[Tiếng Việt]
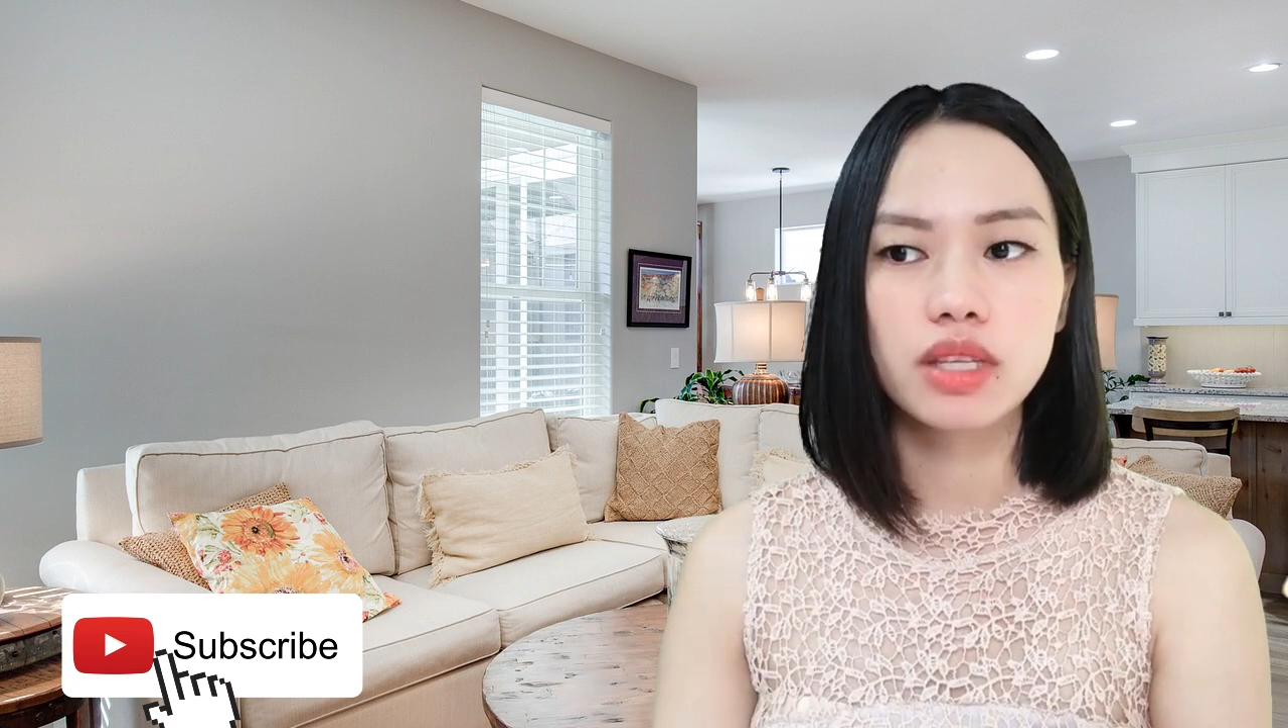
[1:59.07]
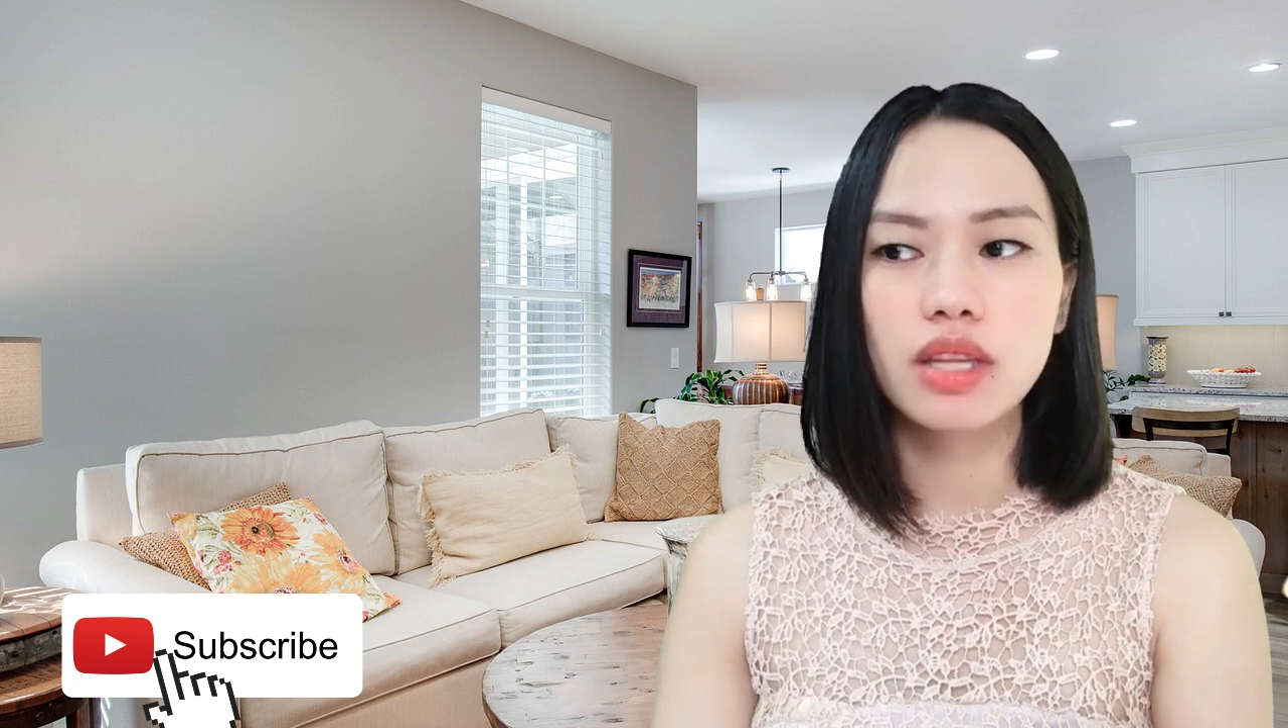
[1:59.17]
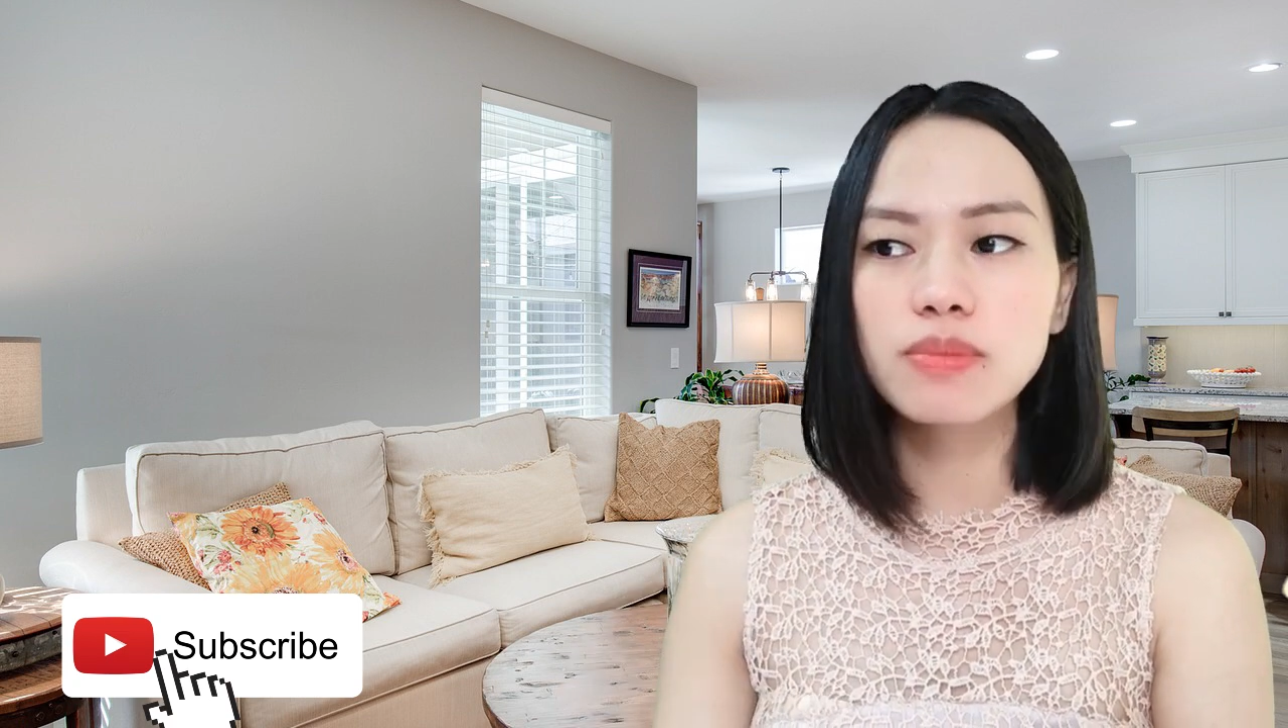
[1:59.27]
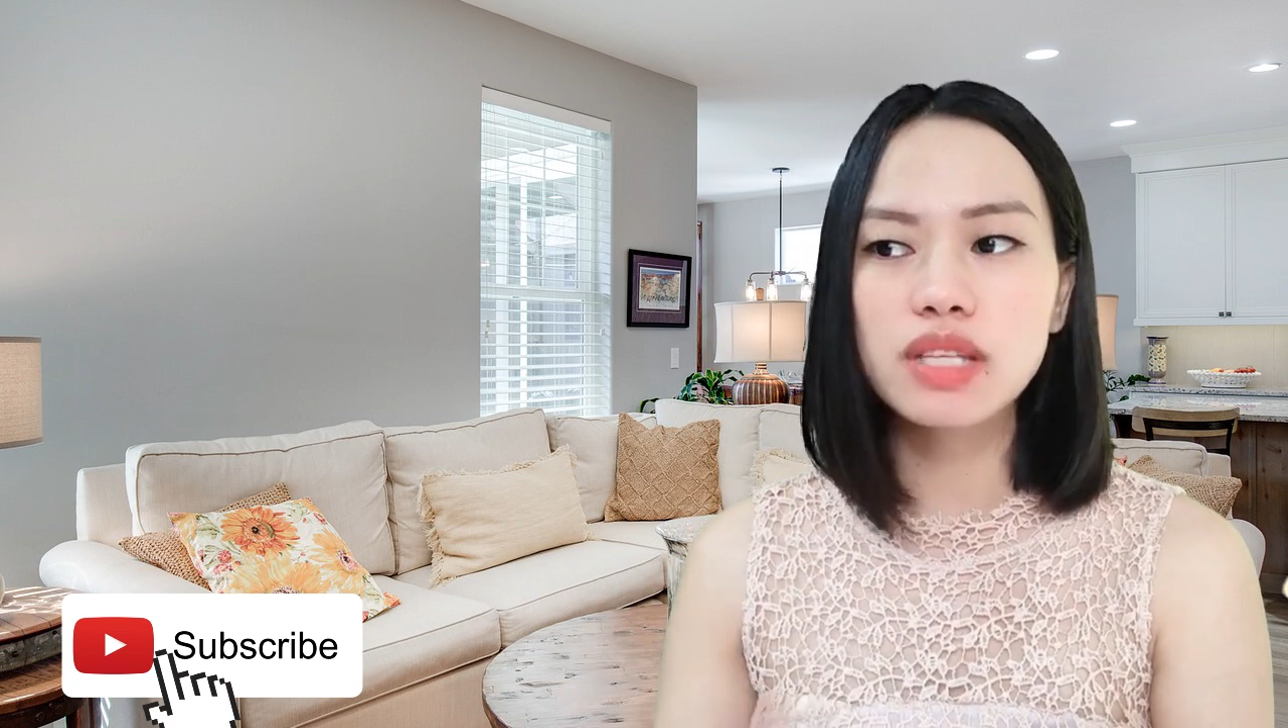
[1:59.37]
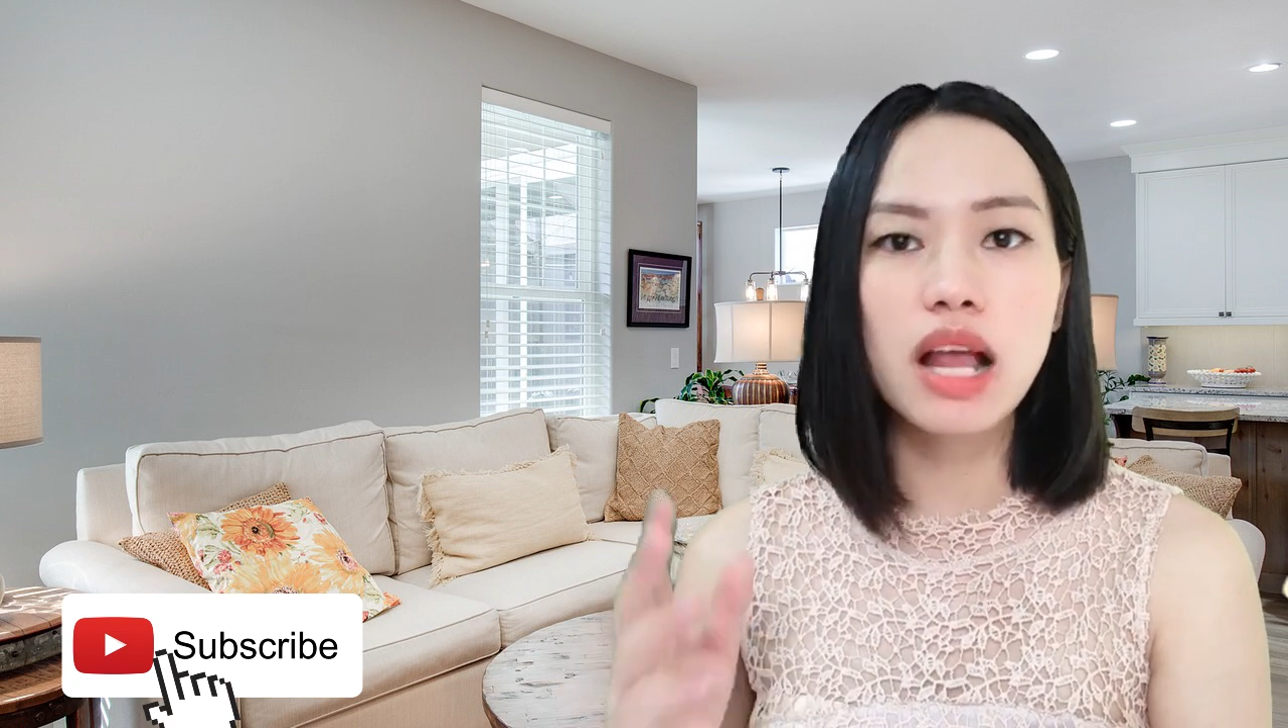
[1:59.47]

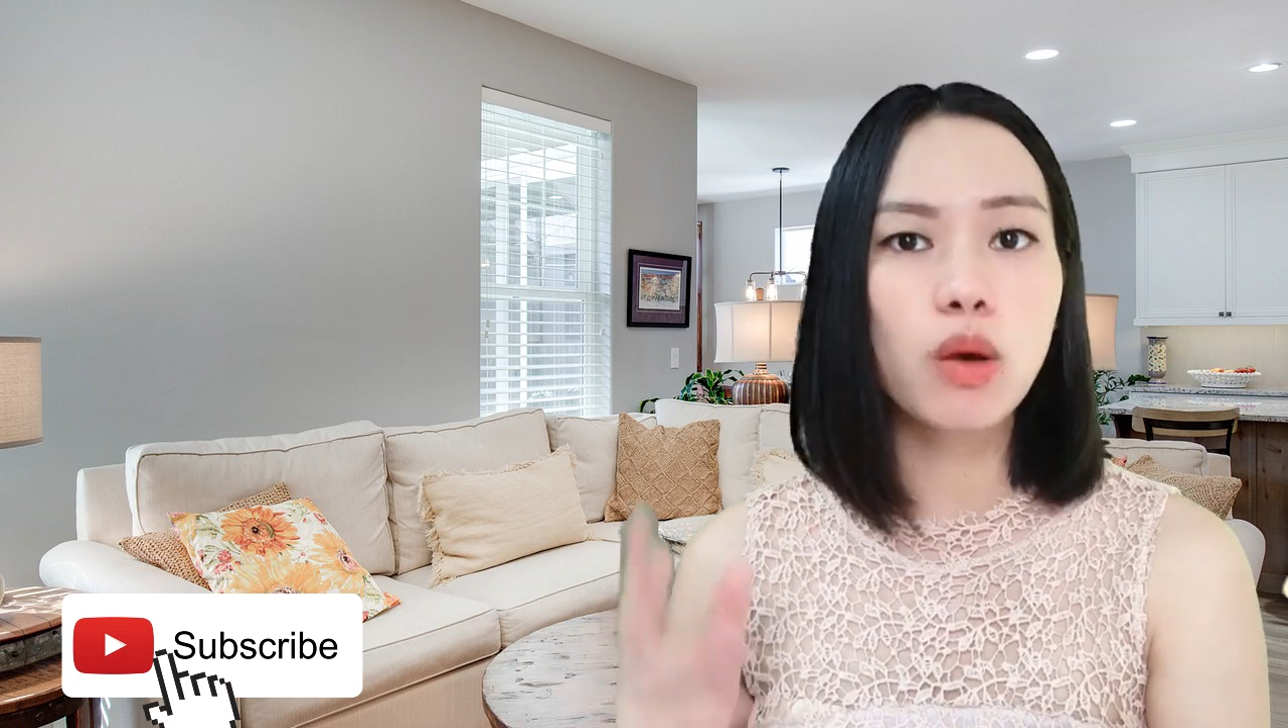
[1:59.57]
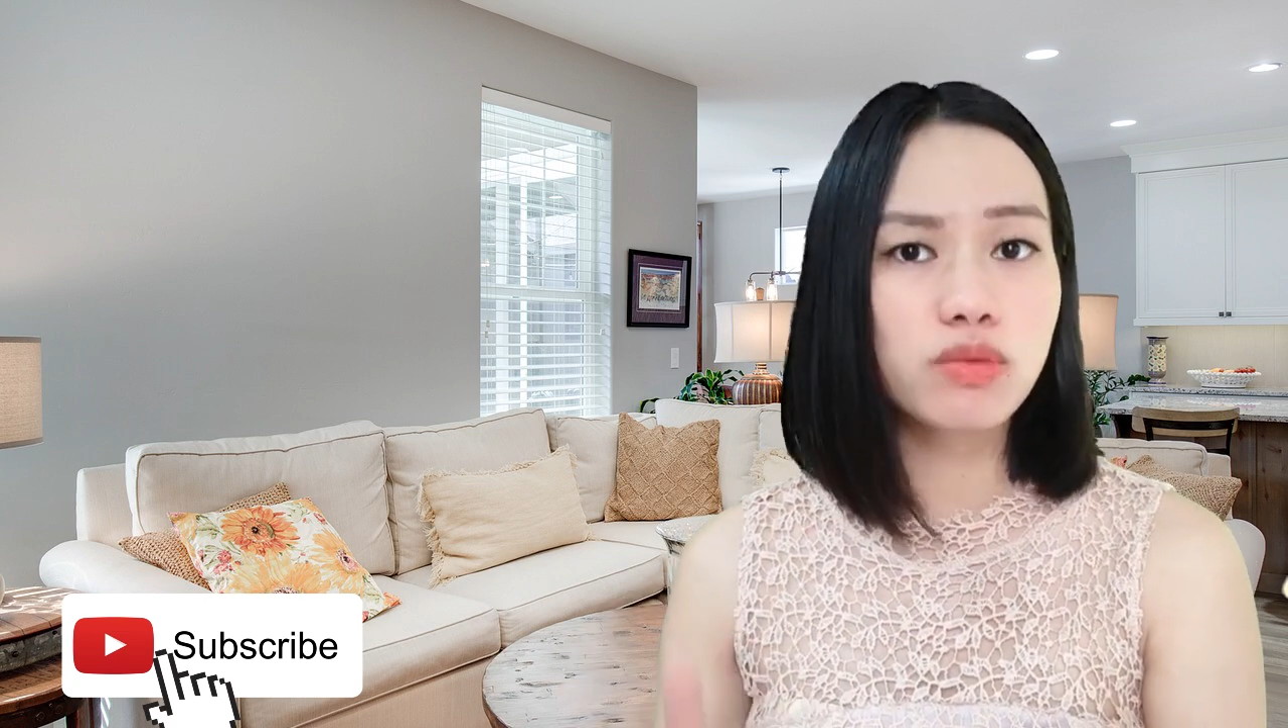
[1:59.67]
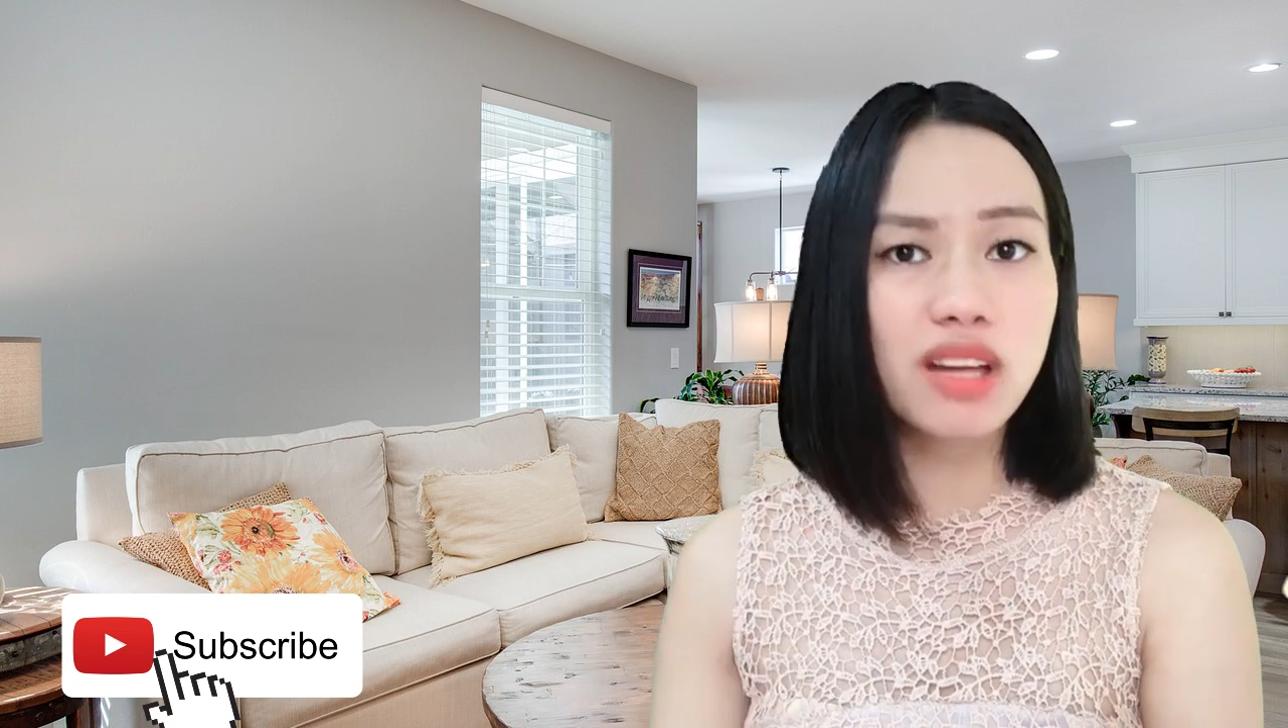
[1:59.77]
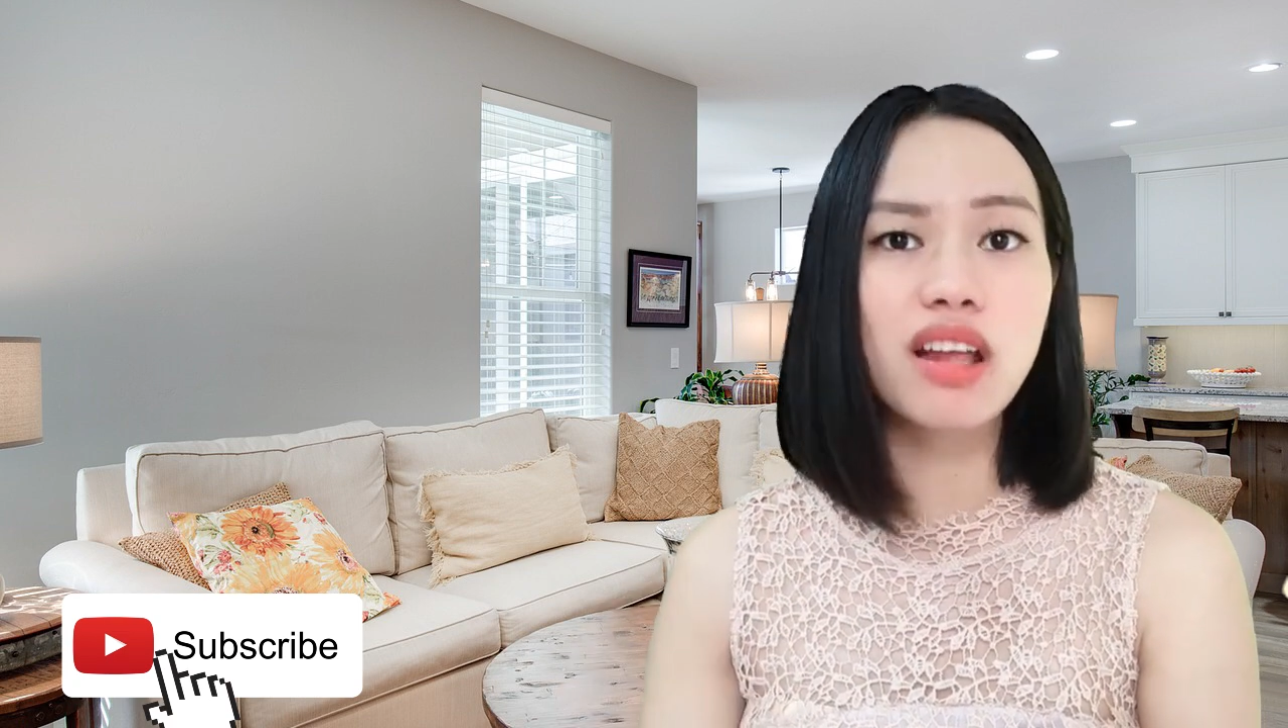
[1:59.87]
thậm chí là cũng rất